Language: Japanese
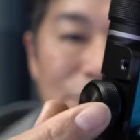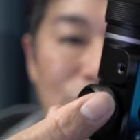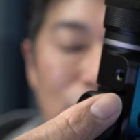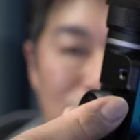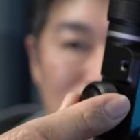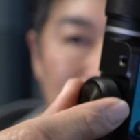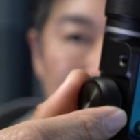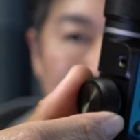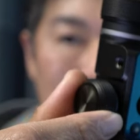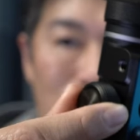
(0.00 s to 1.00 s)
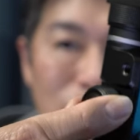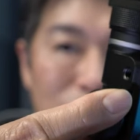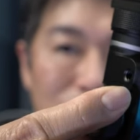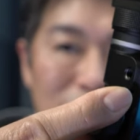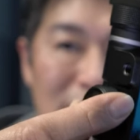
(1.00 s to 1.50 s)
ズームを
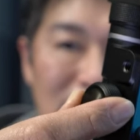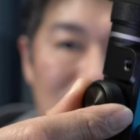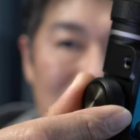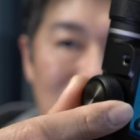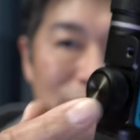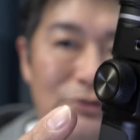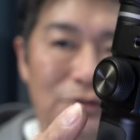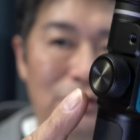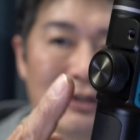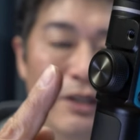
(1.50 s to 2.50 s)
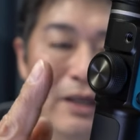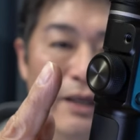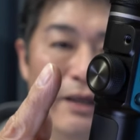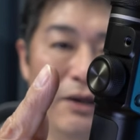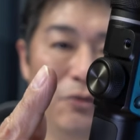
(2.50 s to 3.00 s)
調整したりする、
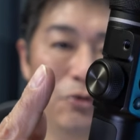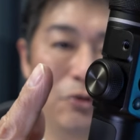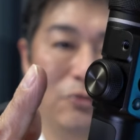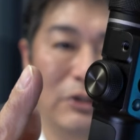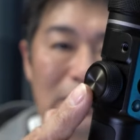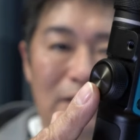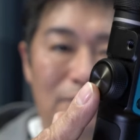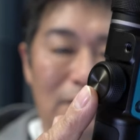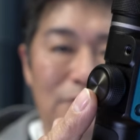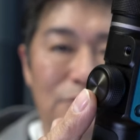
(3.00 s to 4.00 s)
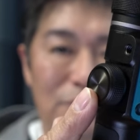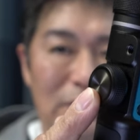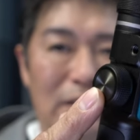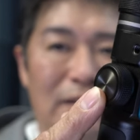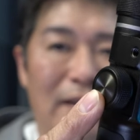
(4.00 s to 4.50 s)
えー、こともできます
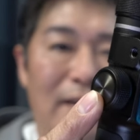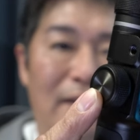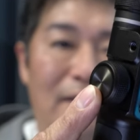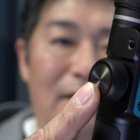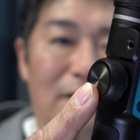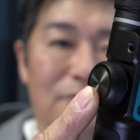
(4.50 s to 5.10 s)
し、あ